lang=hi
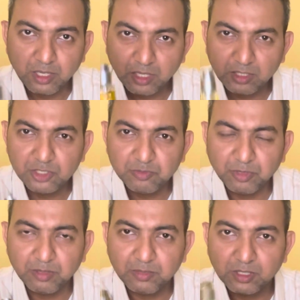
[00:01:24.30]
एक ही
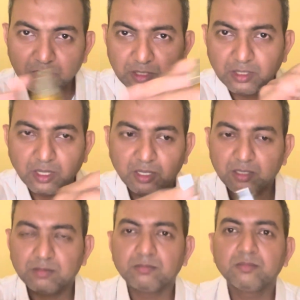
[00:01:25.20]
स्प्रे में कितना
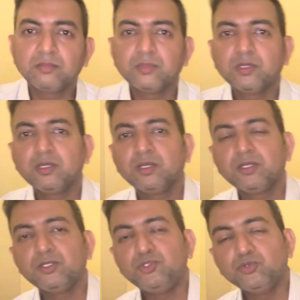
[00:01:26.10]

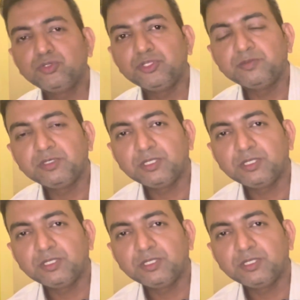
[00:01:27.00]
जूस इसमें